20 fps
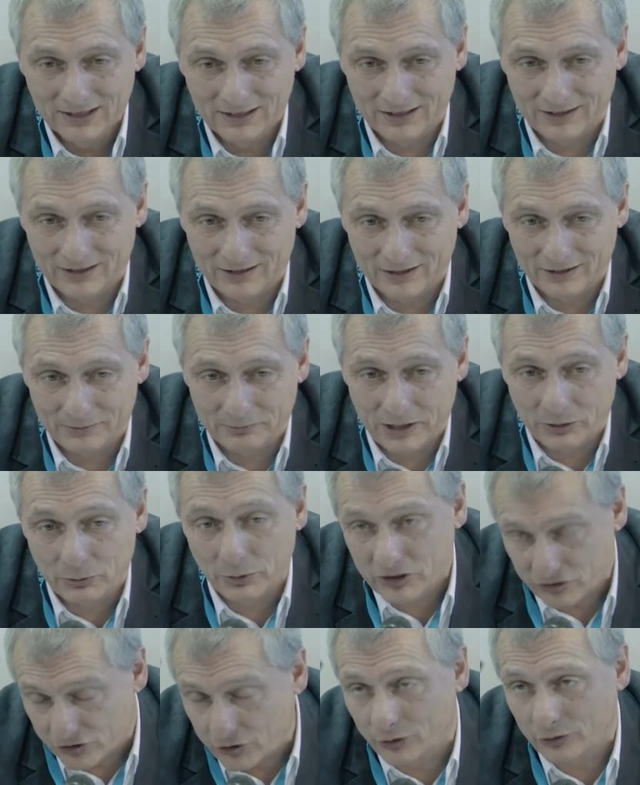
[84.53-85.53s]
Euh, mais
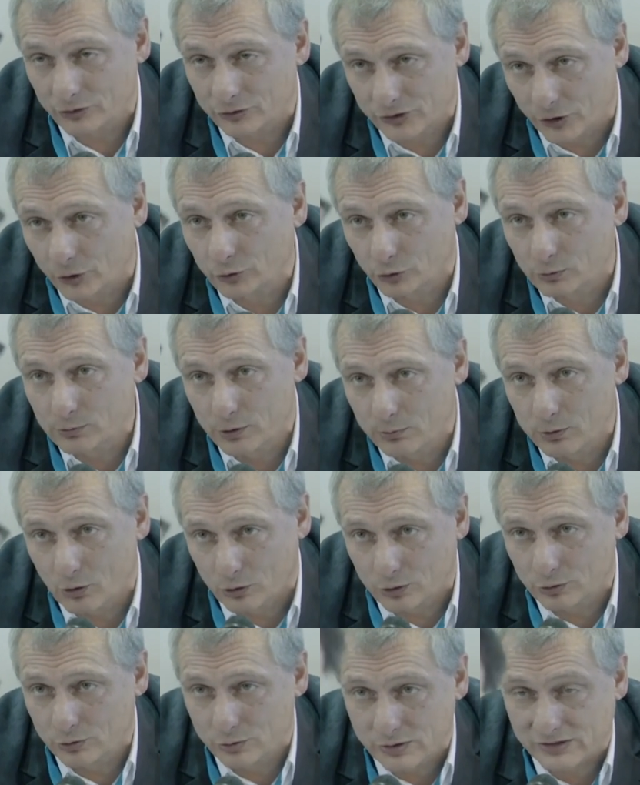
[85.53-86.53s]
oui, j'en double
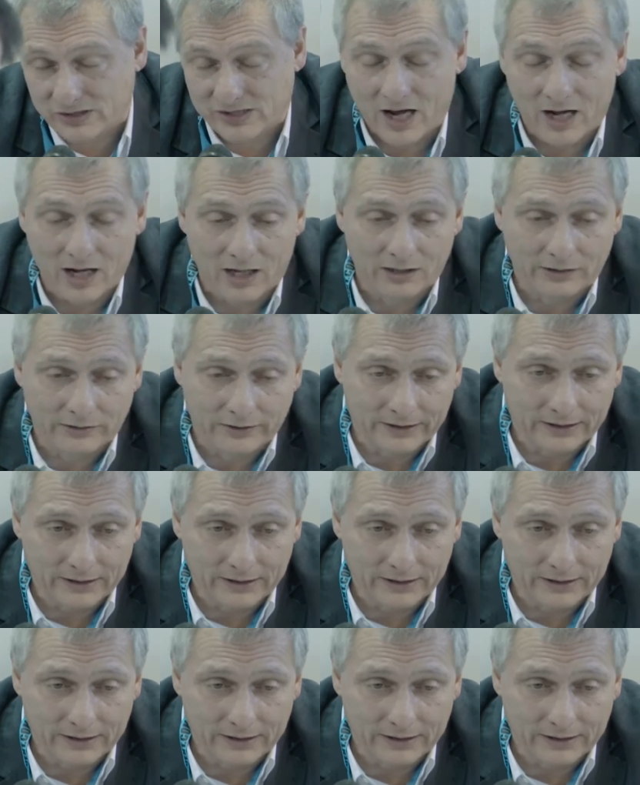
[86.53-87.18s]
beaucoup, ça.